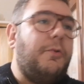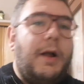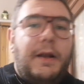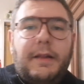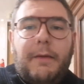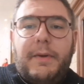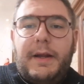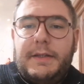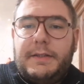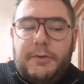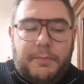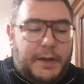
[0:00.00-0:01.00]

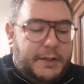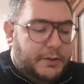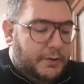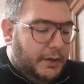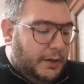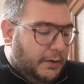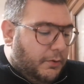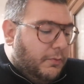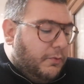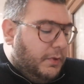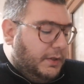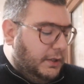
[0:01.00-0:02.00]
qualità-prezzo, penso che
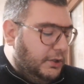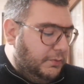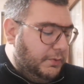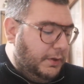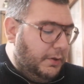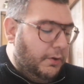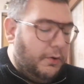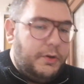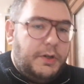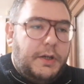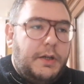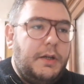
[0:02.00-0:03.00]
comunque 10
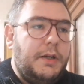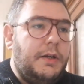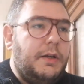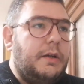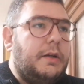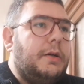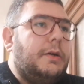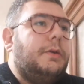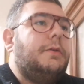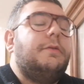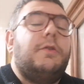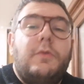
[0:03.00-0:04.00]
milioni,
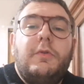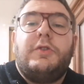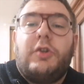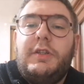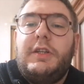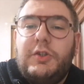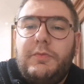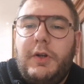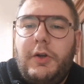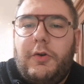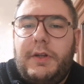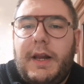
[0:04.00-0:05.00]
comunque sono 10
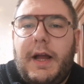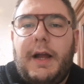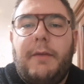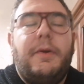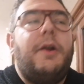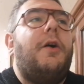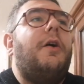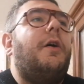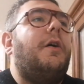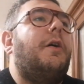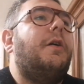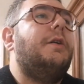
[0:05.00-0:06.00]
milioni, raga,
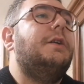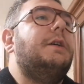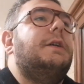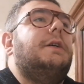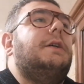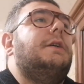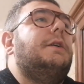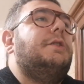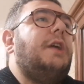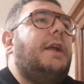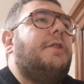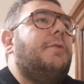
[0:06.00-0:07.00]
però
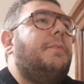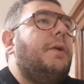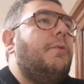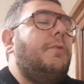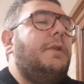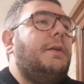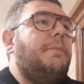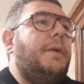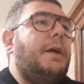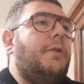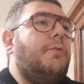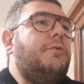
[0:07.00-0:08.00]
certo per un,
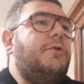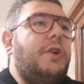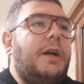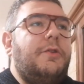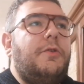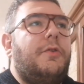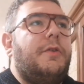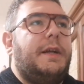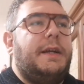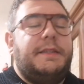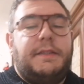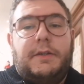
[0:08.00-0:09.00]
per un giocatore
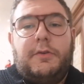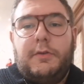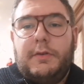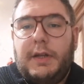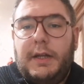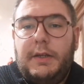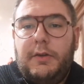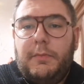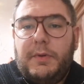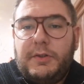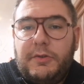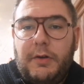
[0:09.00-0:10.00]
che, si, che, io
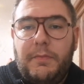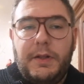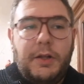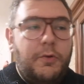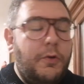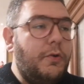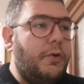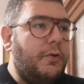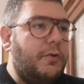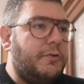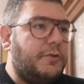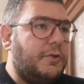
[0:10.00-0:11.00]
personalmente non
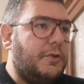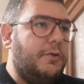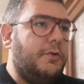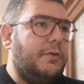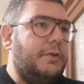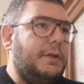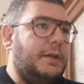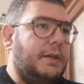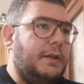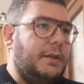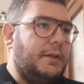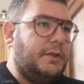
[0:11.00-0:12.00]
conosco,
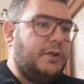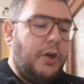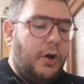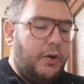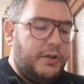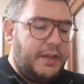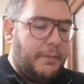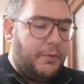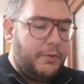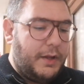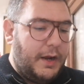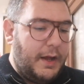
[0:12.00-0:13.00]
non so cosa
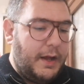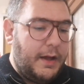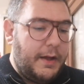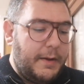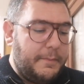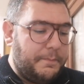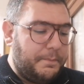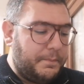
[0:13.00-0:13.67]
potrà,